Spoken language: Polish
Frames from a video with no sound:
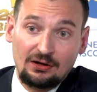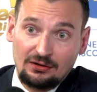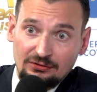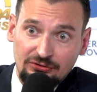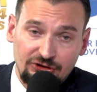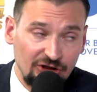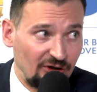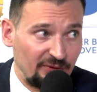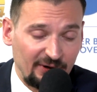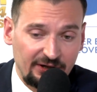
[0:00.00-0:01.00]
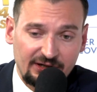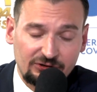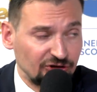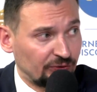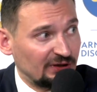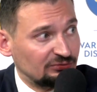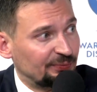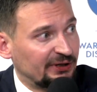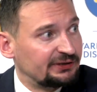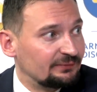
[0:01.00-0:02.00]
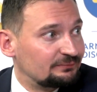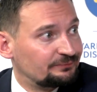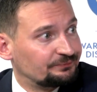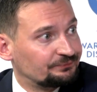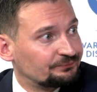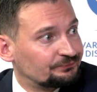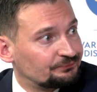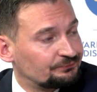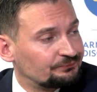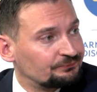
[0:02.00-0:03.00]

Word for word: serdecznie. Dzień dobry panie redaktorze, kłaniam się pięknie panel